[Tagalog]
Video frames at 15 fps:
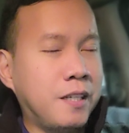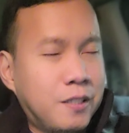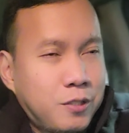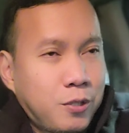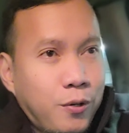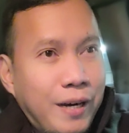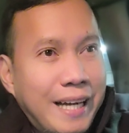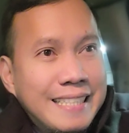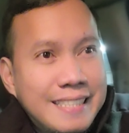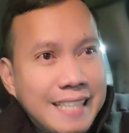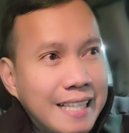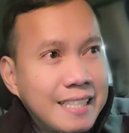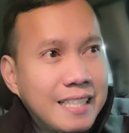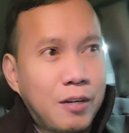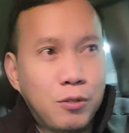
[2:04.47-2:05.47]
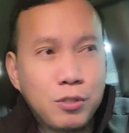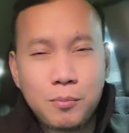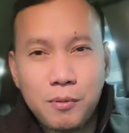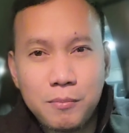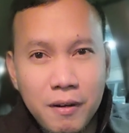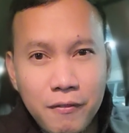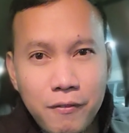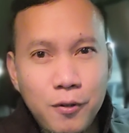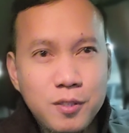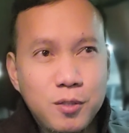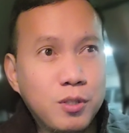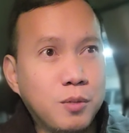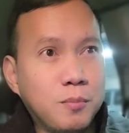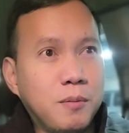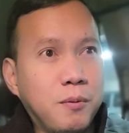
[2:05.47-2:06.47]
So, kahit saan ka, gusto mo mag-float,
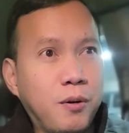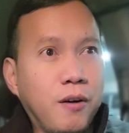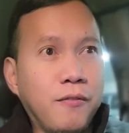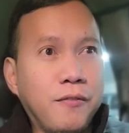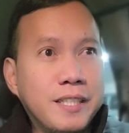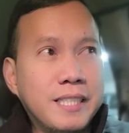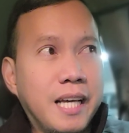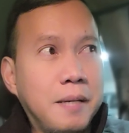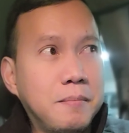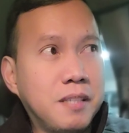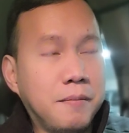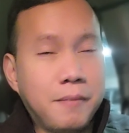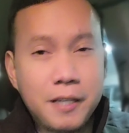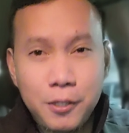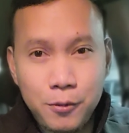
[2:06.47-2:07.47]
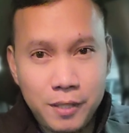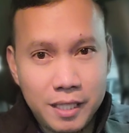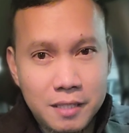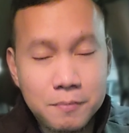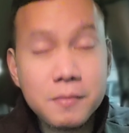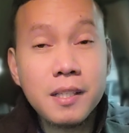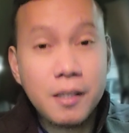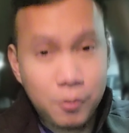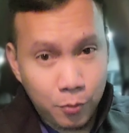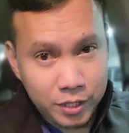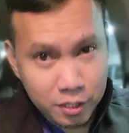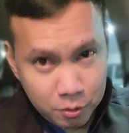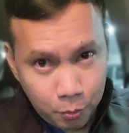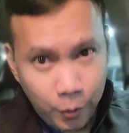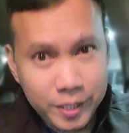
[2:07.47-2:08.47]
gusto mo mag-overtime sa ibang unit, which
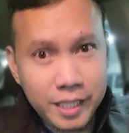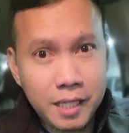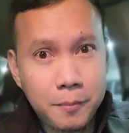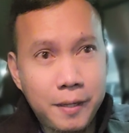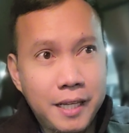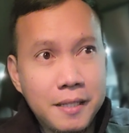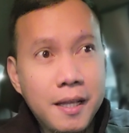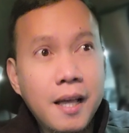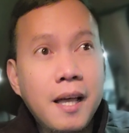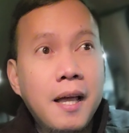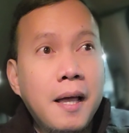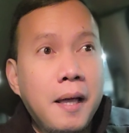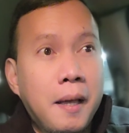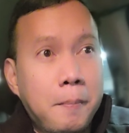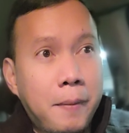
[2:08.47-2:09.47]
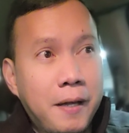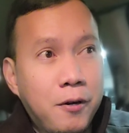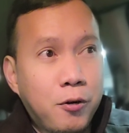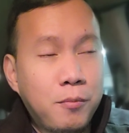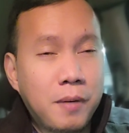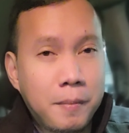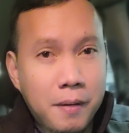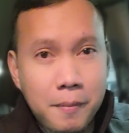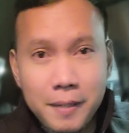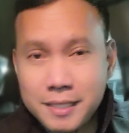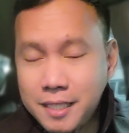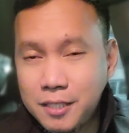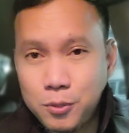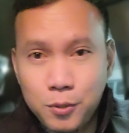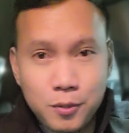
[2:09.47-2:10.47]
is pwede naman, pero kung mababa
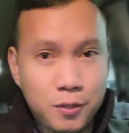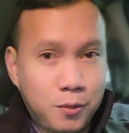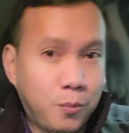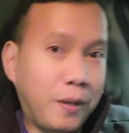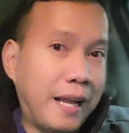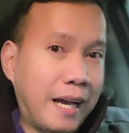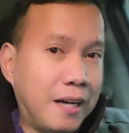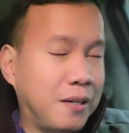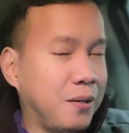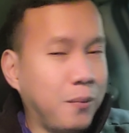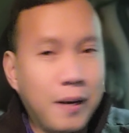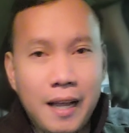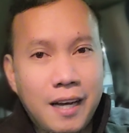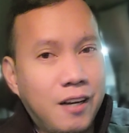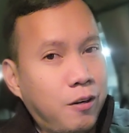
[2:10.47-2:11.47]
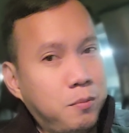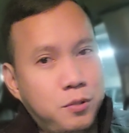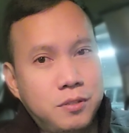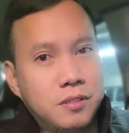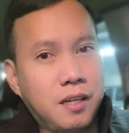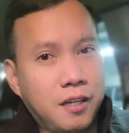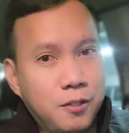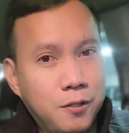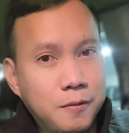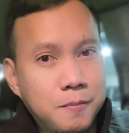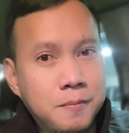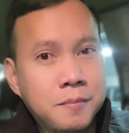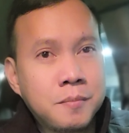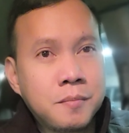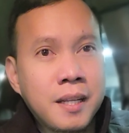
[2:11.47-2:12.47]
census, wala. Wala kang options na ganun.
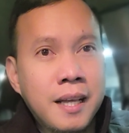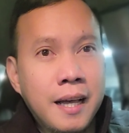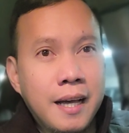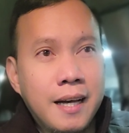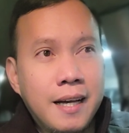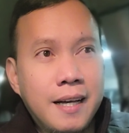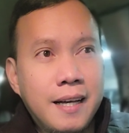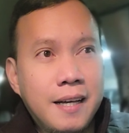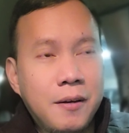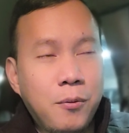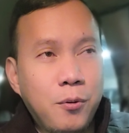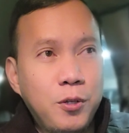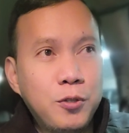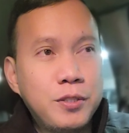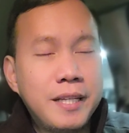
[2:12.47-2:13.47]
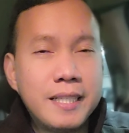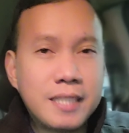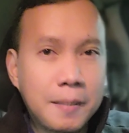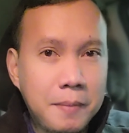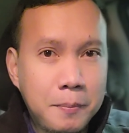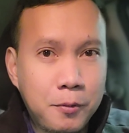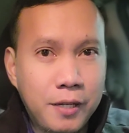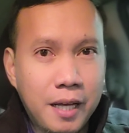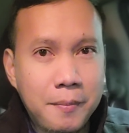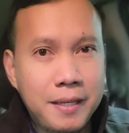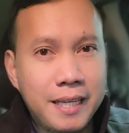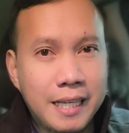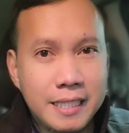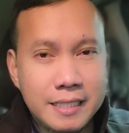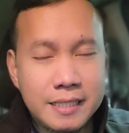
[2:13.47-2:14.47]
Uh, yung sinasabi po
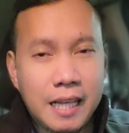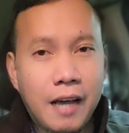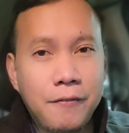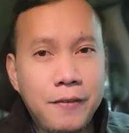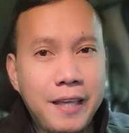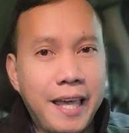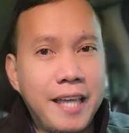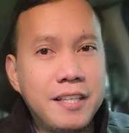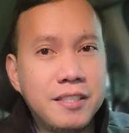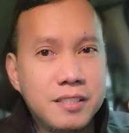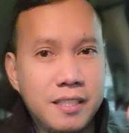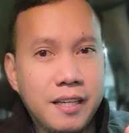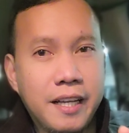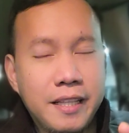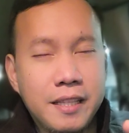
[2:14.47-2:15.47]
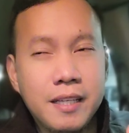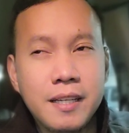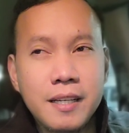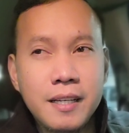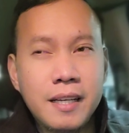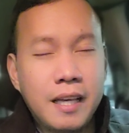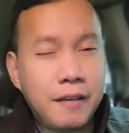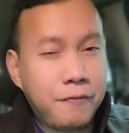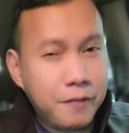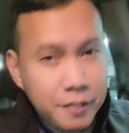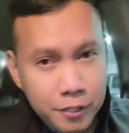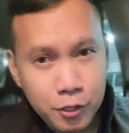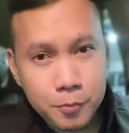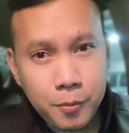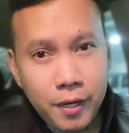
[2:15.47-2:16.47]
namin na staffing agency rate, if
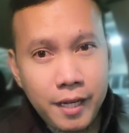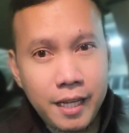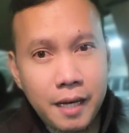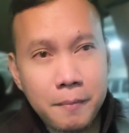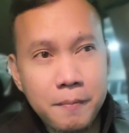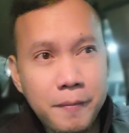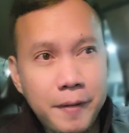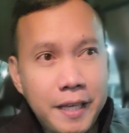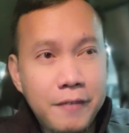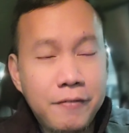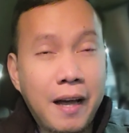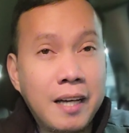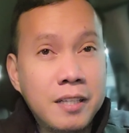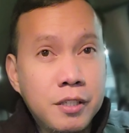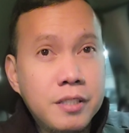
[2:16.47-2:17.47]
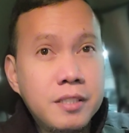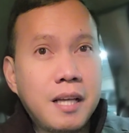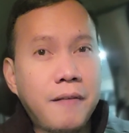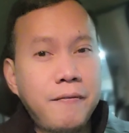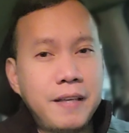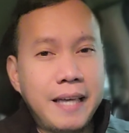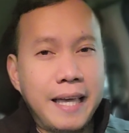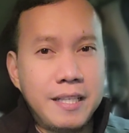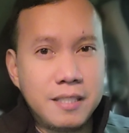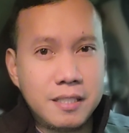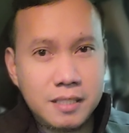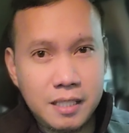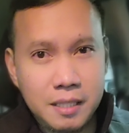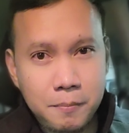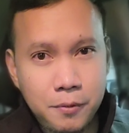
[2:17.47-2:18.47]
hindi nyo po alam, if understaffing
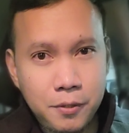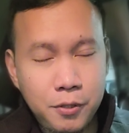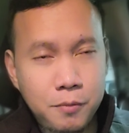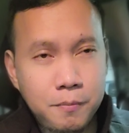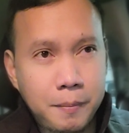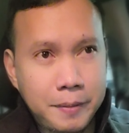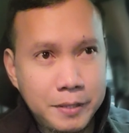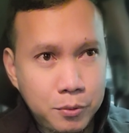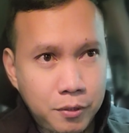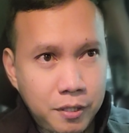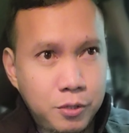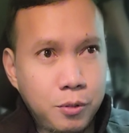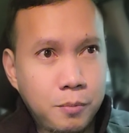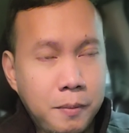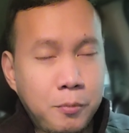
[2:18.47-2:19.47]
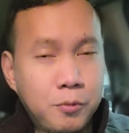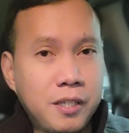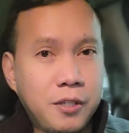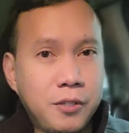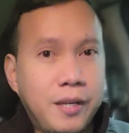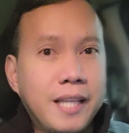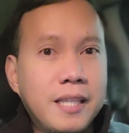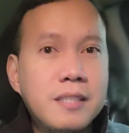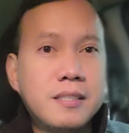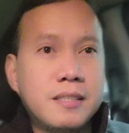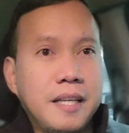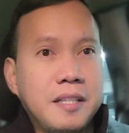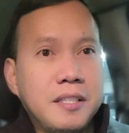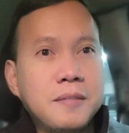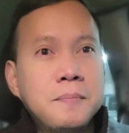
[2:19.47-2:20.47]
agency po yung papasukan nyo papuntang United
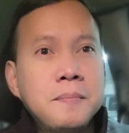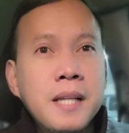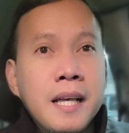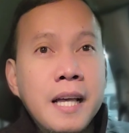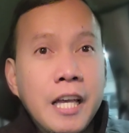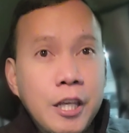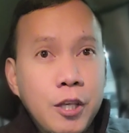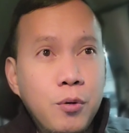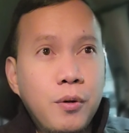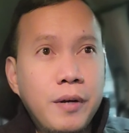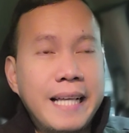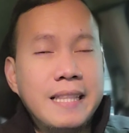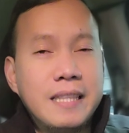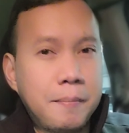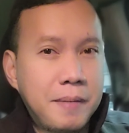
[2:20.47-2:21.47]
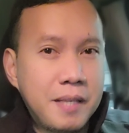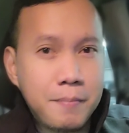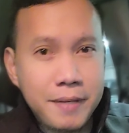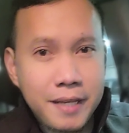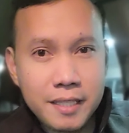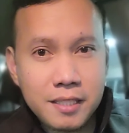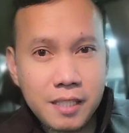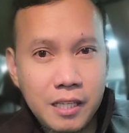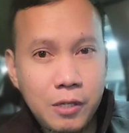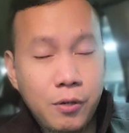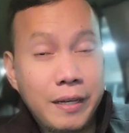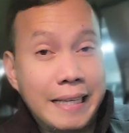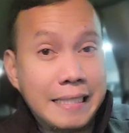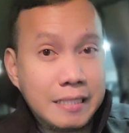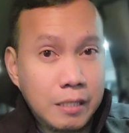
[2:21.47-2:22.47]
States, yung rate na binibigay
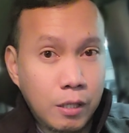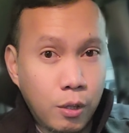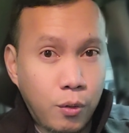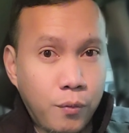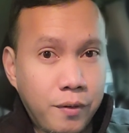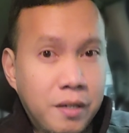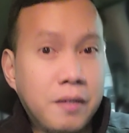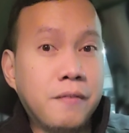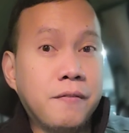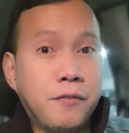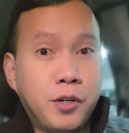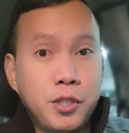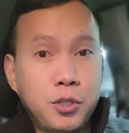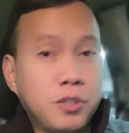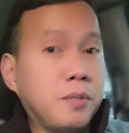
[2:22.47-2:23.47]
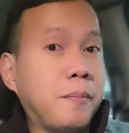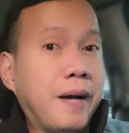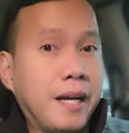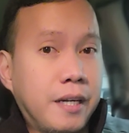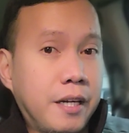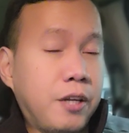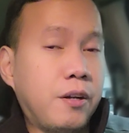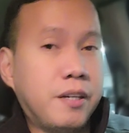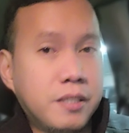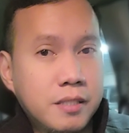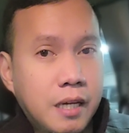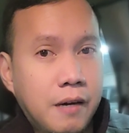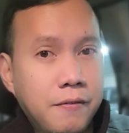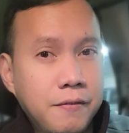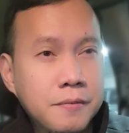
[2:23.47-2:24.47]
sa'yo is lower versus mga regular
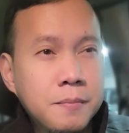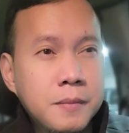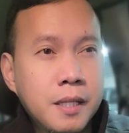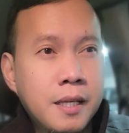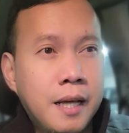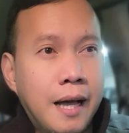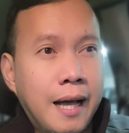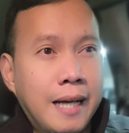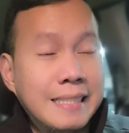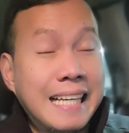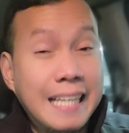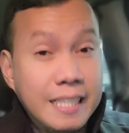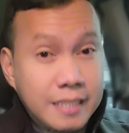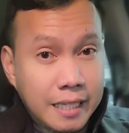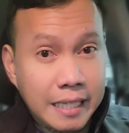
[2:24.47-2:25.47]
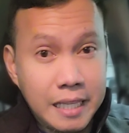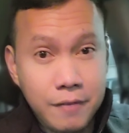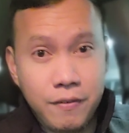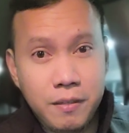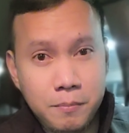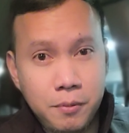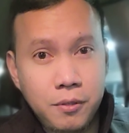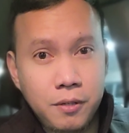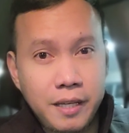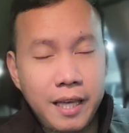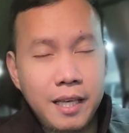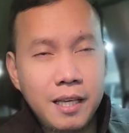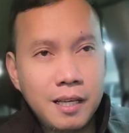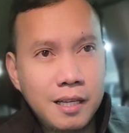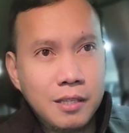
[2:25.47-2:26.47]
staff. Uh, that is a given po,
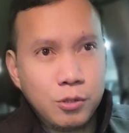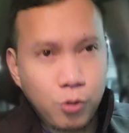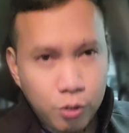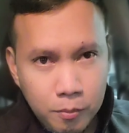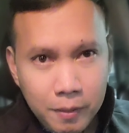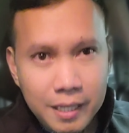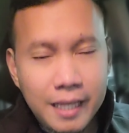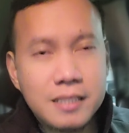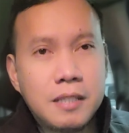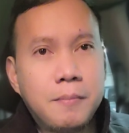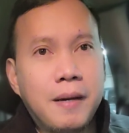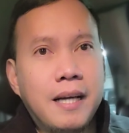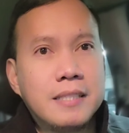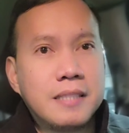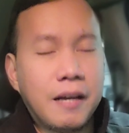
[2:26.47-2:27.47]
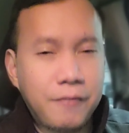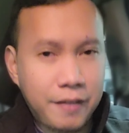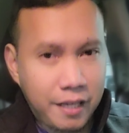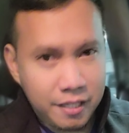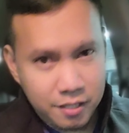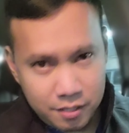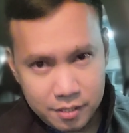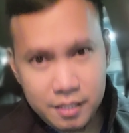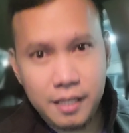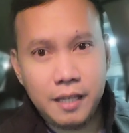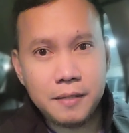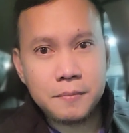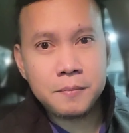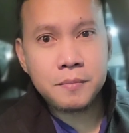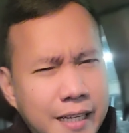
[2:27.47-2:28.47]
okay? Normal yan sa mga staffing
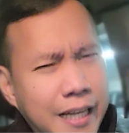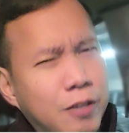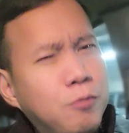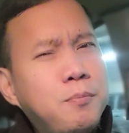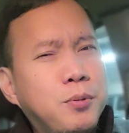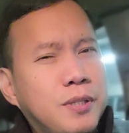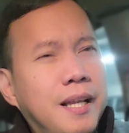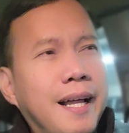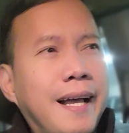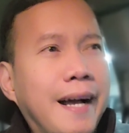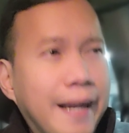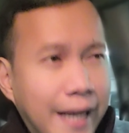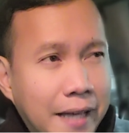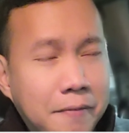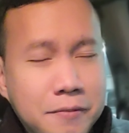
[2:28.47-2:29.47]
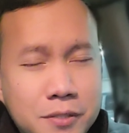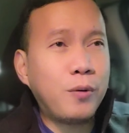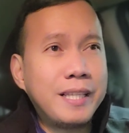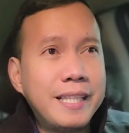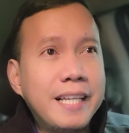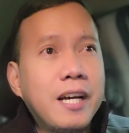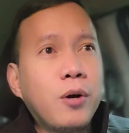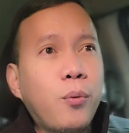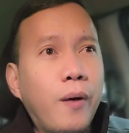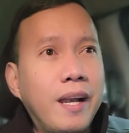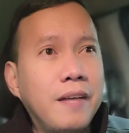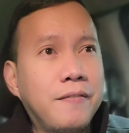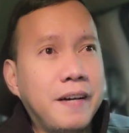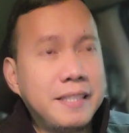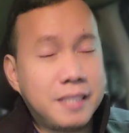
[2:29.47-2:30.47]
agency. Ganun po talagang lives. Kung hindi ka
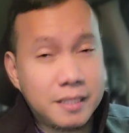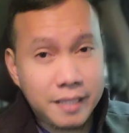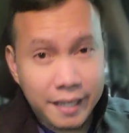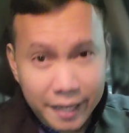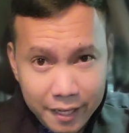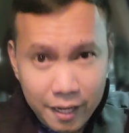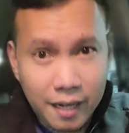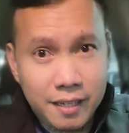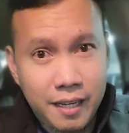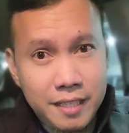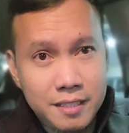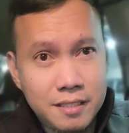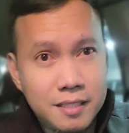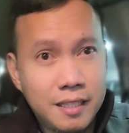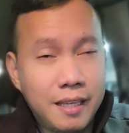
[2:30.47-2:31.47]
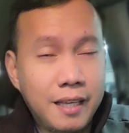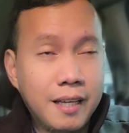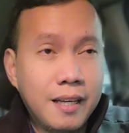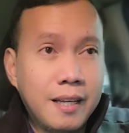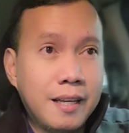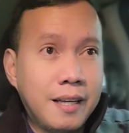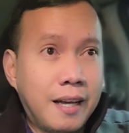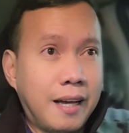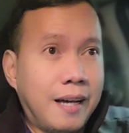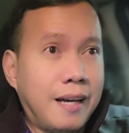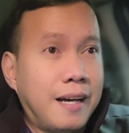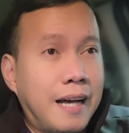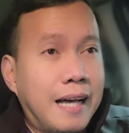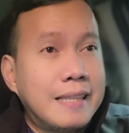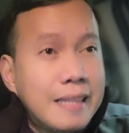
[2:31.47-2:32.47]
qualified sa direct hire agency,
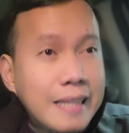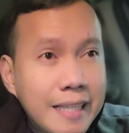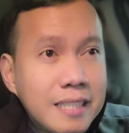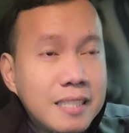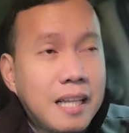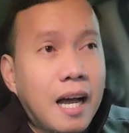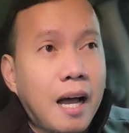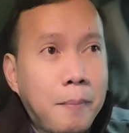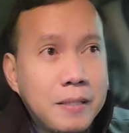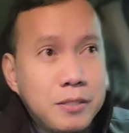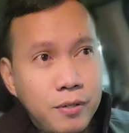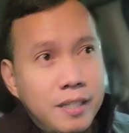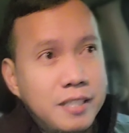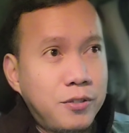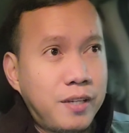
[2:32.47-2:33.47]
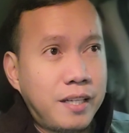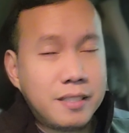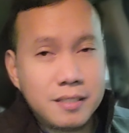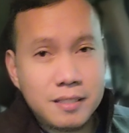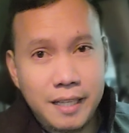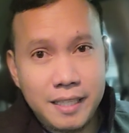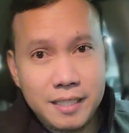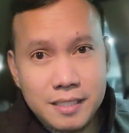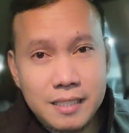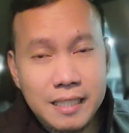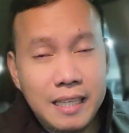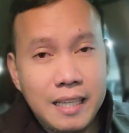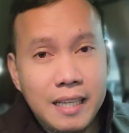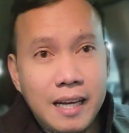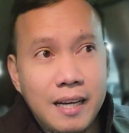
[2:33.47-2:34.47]
uh, at least nakapasok ka na sa United States
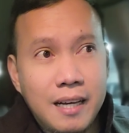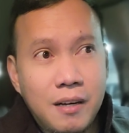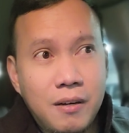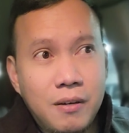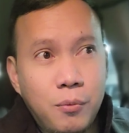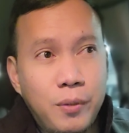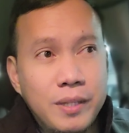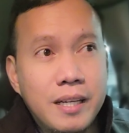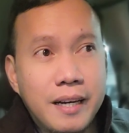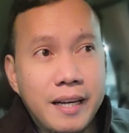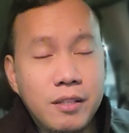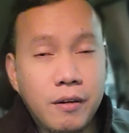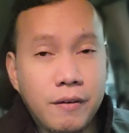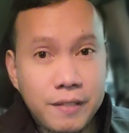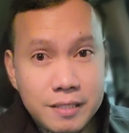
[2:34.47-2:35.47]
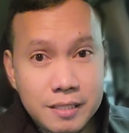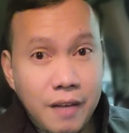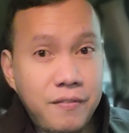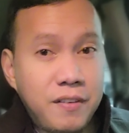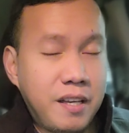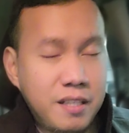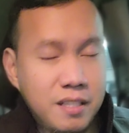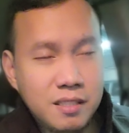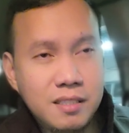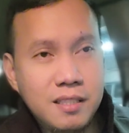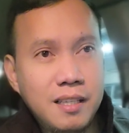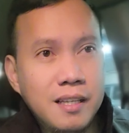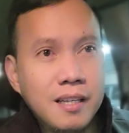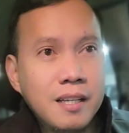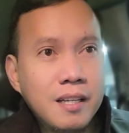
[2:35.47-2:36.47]
uh, with the rate of a staffing
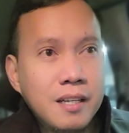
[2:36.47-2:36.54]
agency.